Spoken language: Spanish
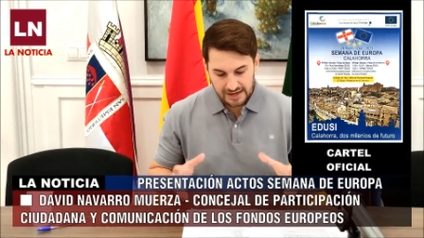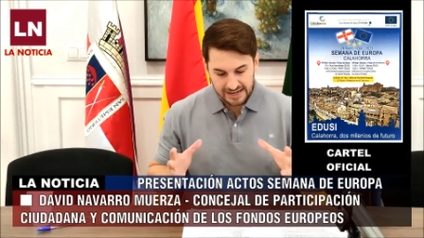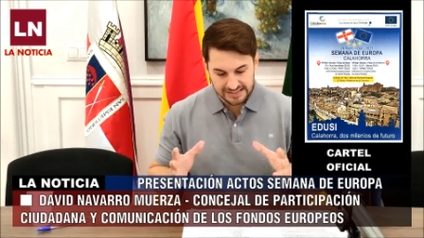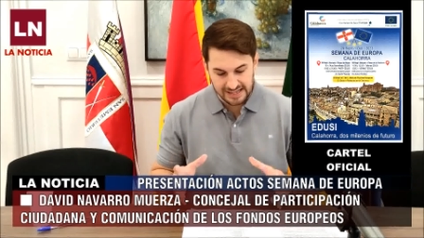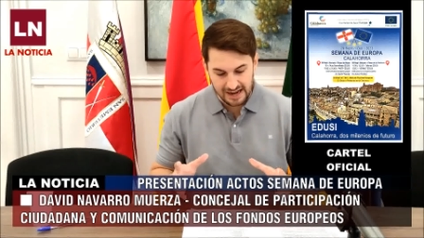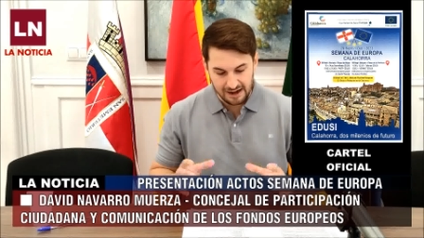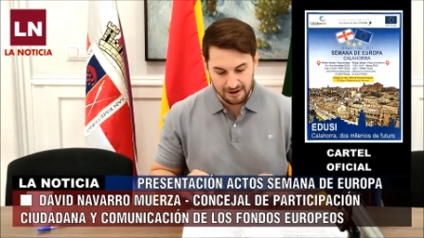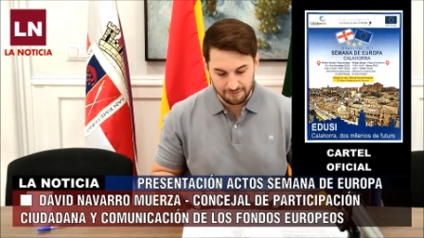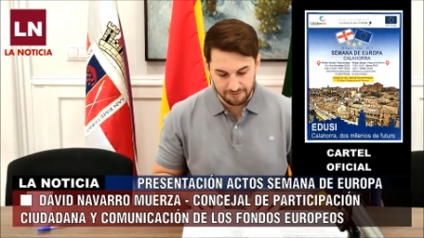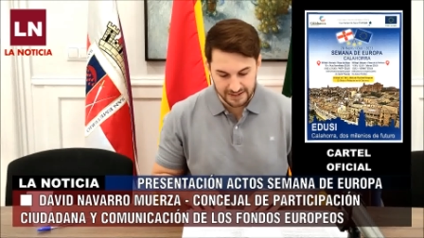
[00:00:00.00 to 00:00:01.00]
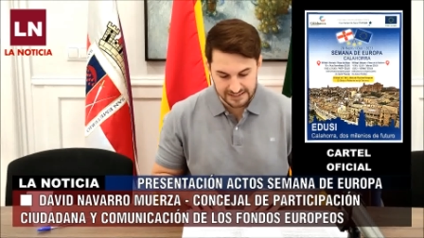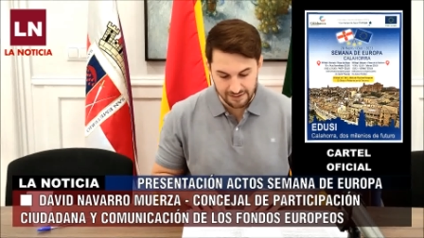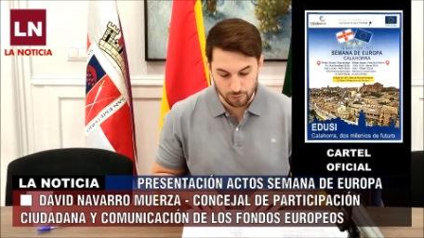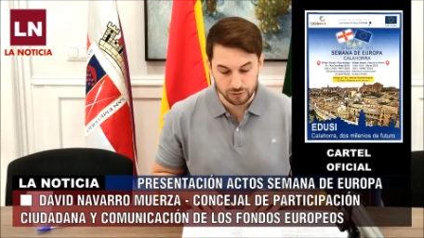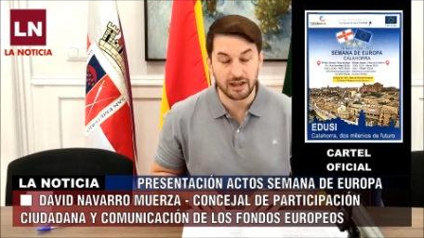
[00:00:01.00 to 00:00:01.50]

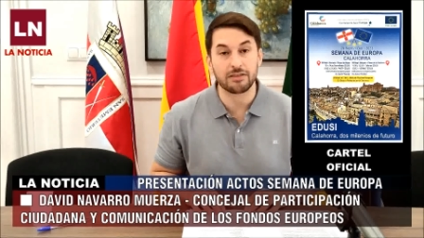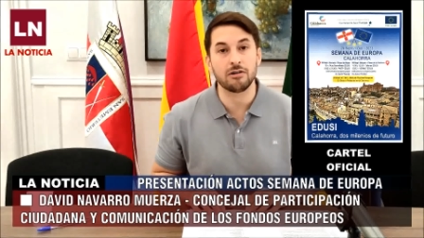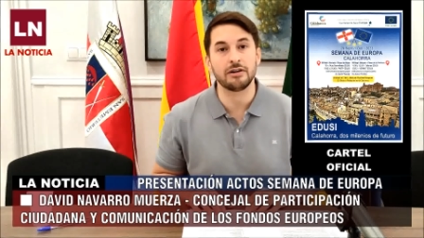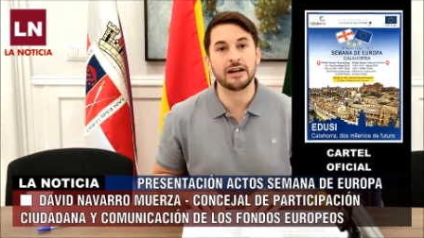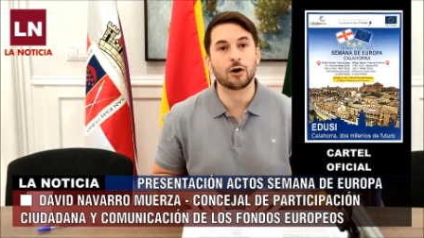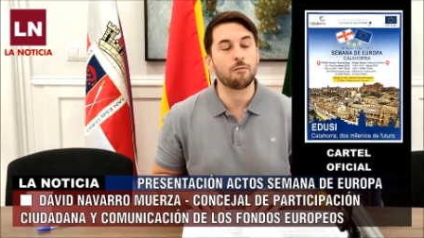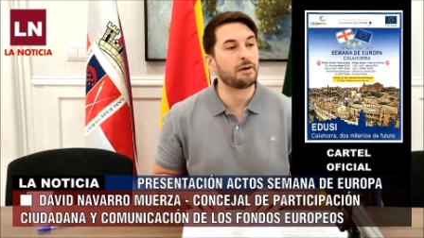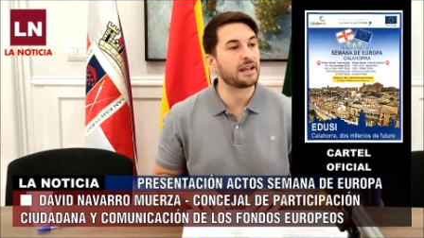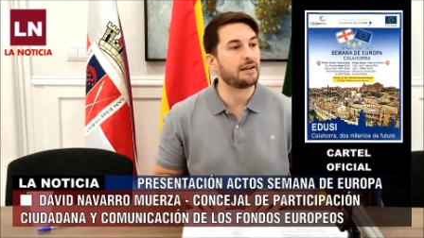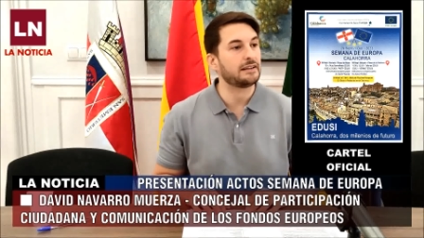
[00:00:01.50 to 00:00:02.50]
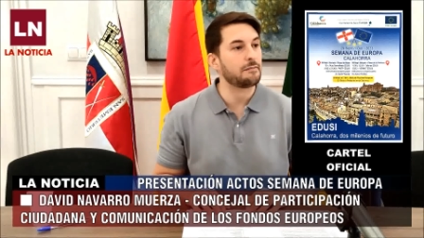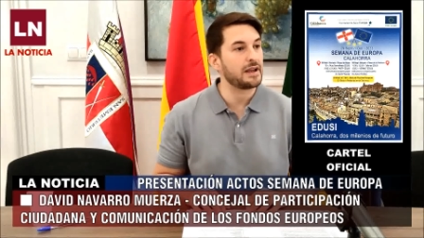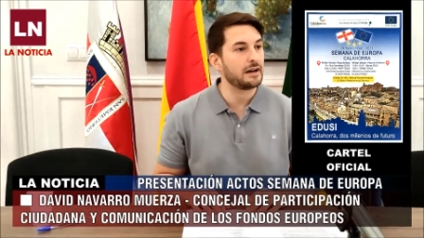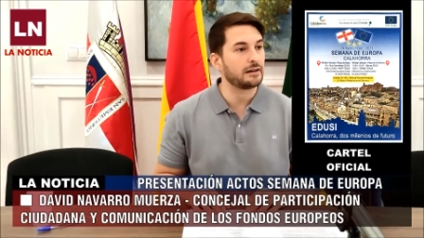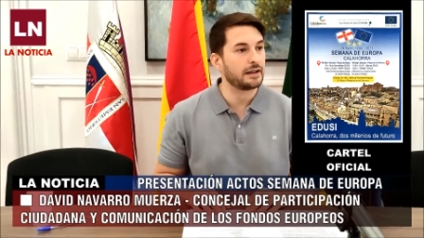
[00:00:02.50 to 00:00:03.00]
Esta, degustación irá acompañada
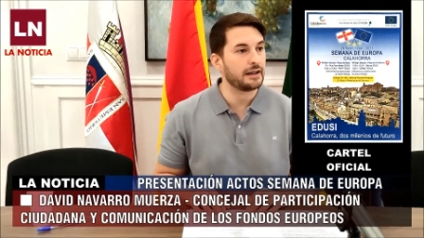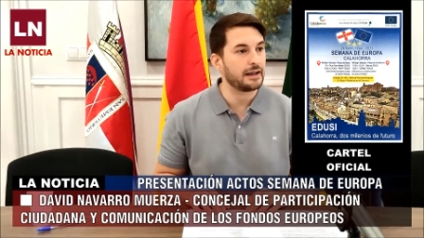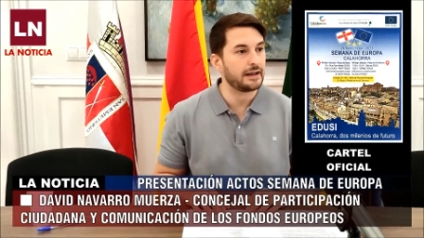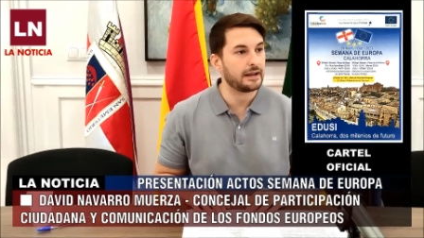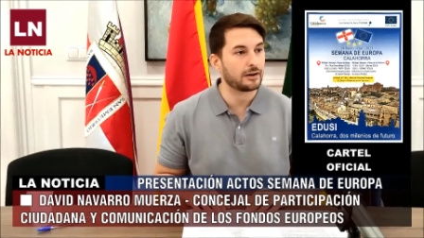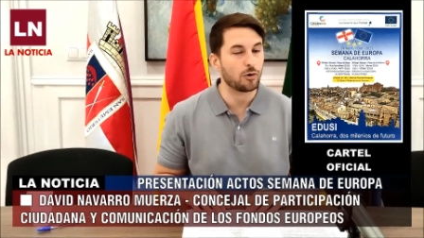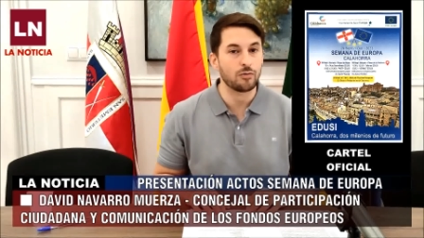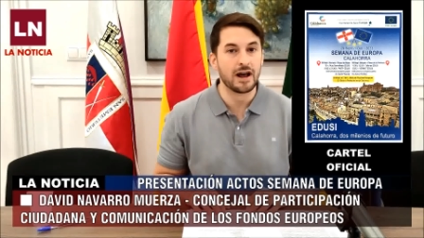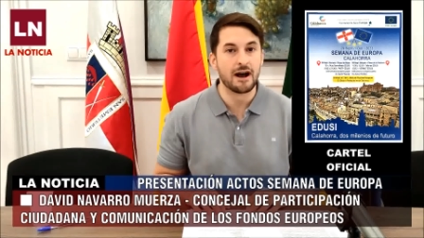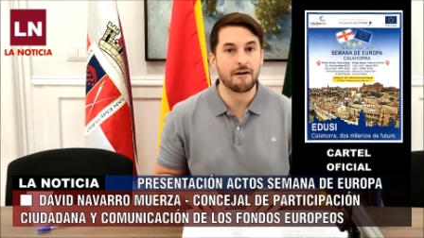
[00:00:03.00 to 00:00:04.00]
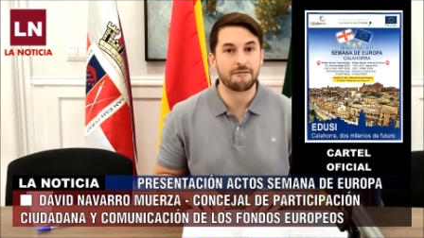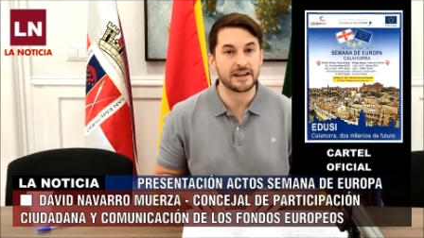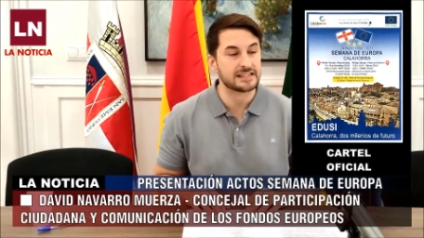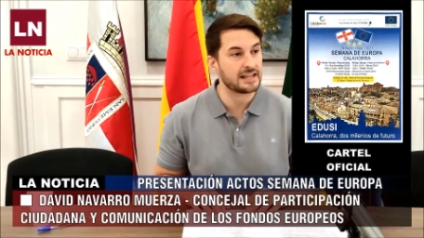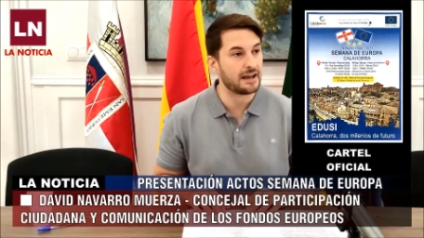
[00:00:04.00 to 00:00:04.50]
también eh, con una
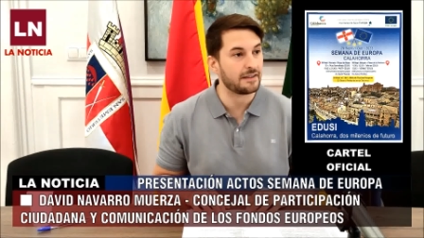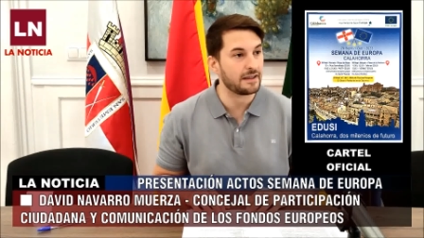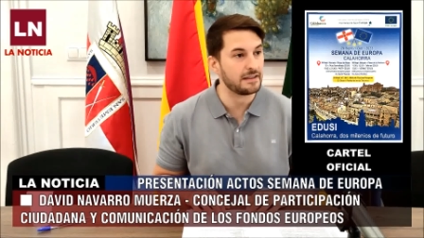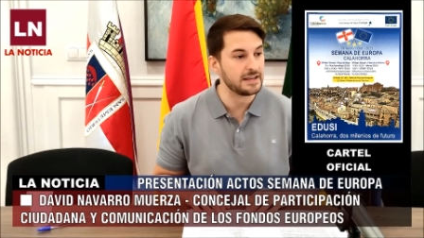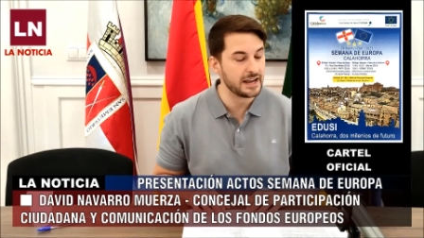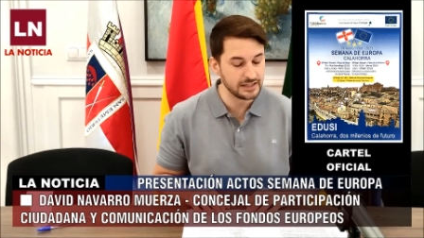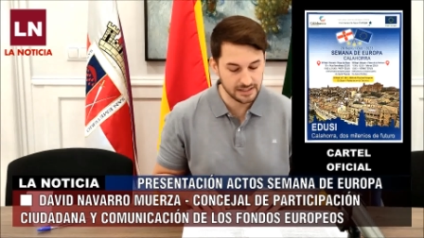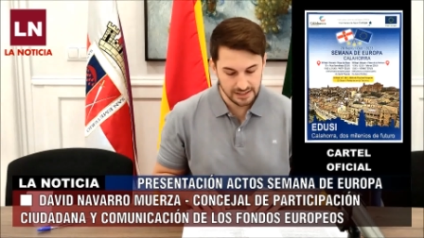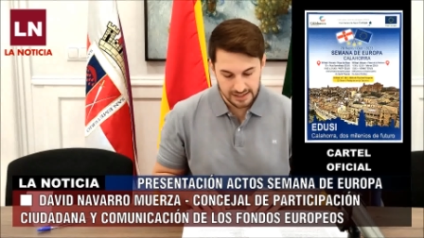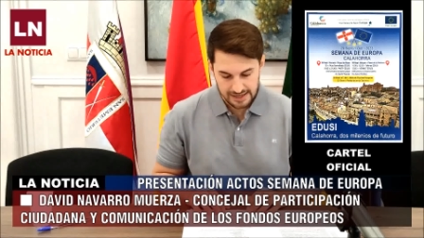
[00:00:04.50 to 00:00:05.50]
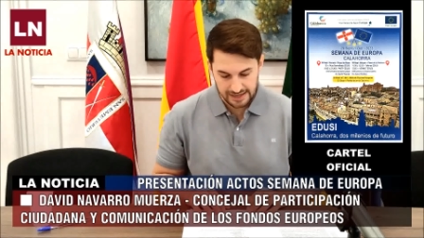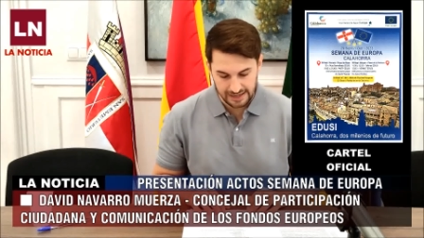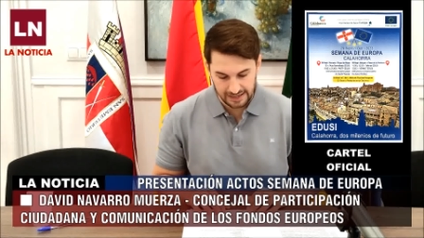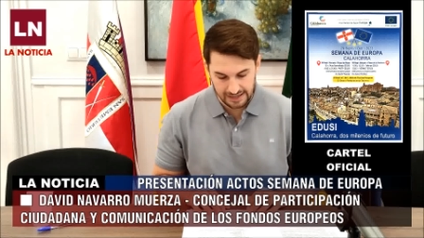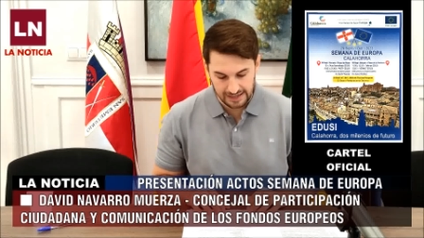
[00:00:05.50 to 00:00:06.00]
fiesta de DJs
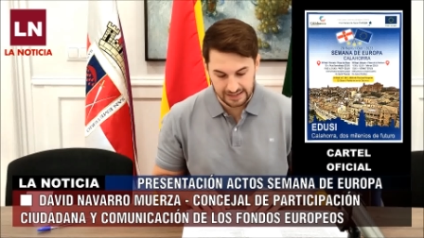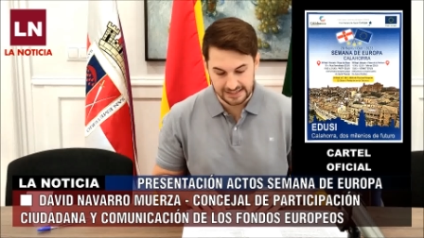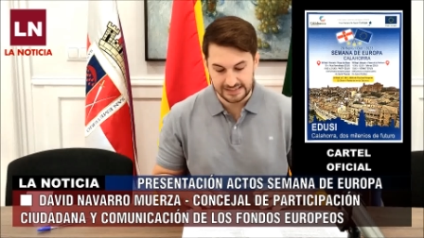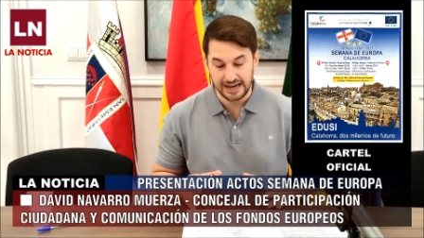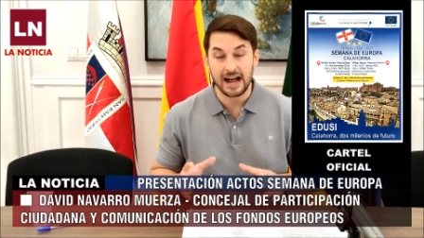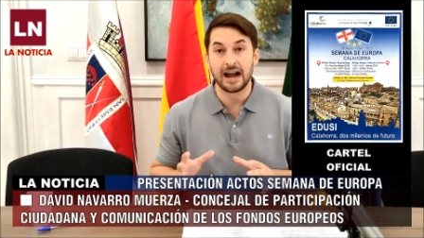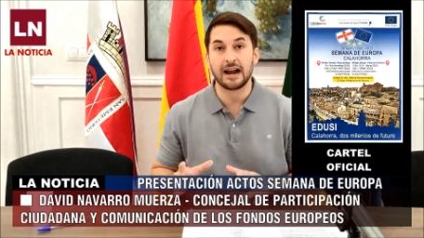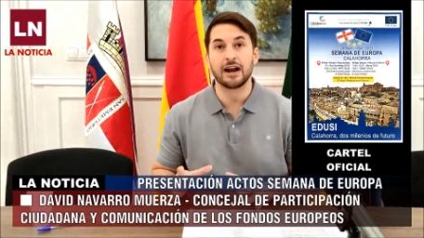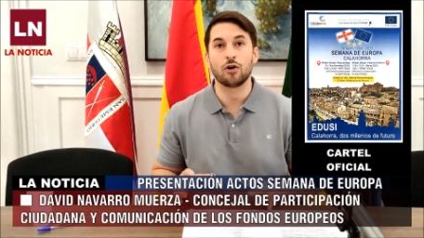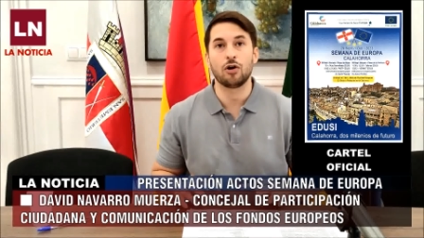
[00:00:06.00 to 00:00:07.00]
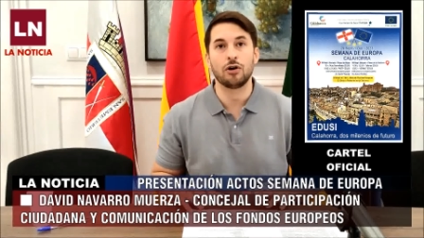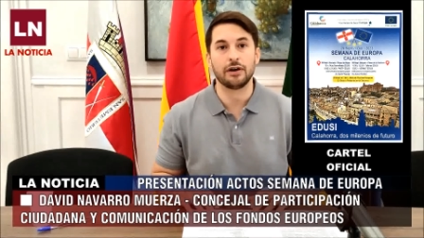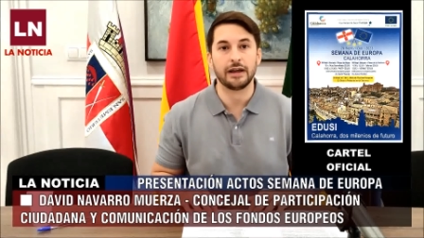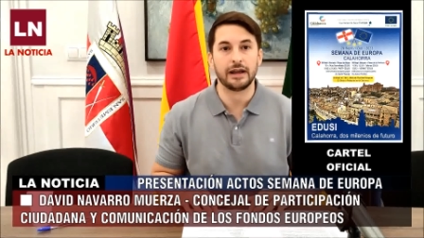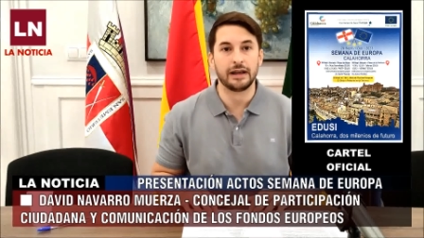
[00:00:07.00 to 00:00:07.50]
en la que estará a
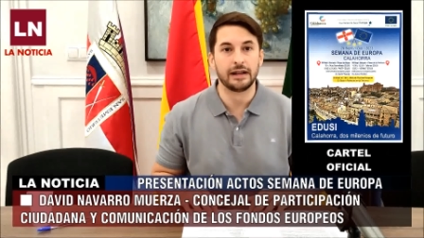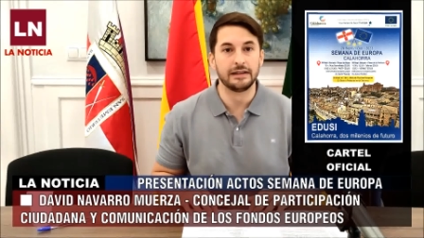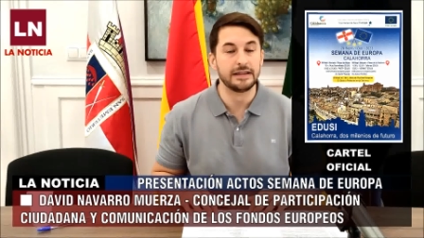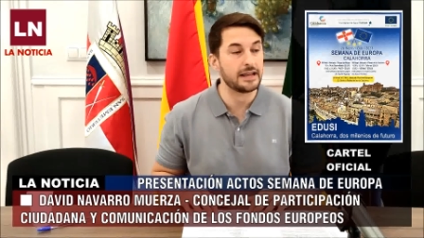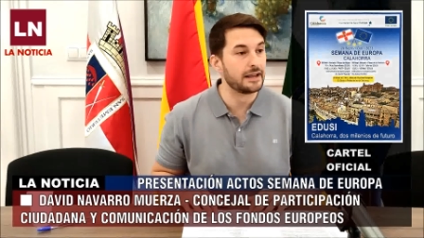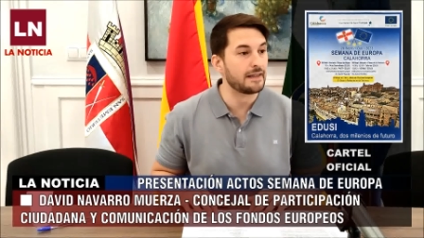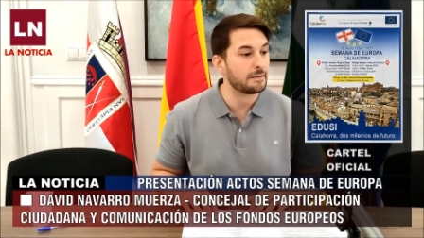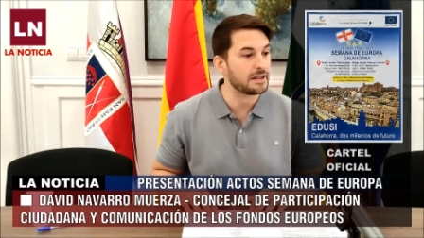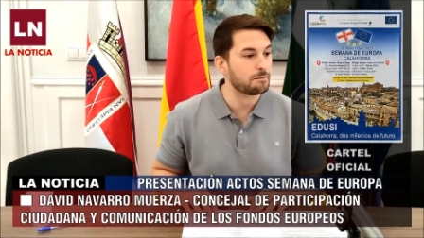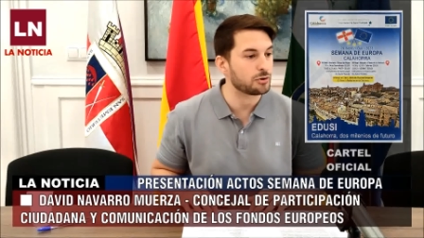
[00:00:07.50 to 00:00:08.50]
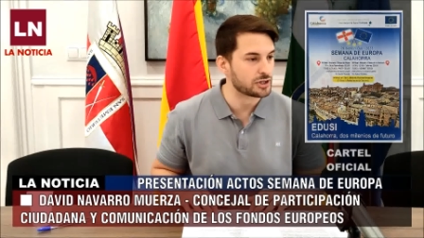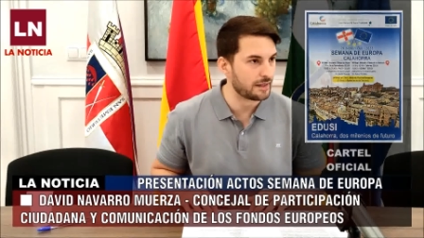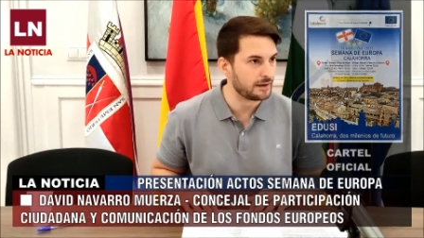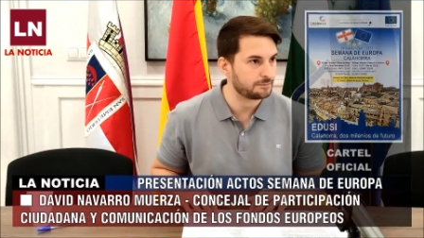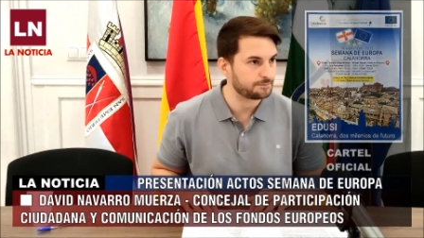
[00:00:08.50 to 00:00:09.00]
cargo eh, el DJ David
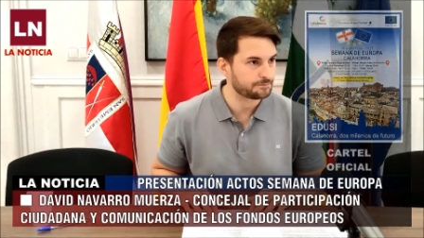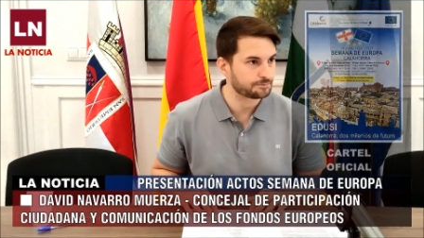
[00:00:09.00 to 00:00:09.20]
Posada.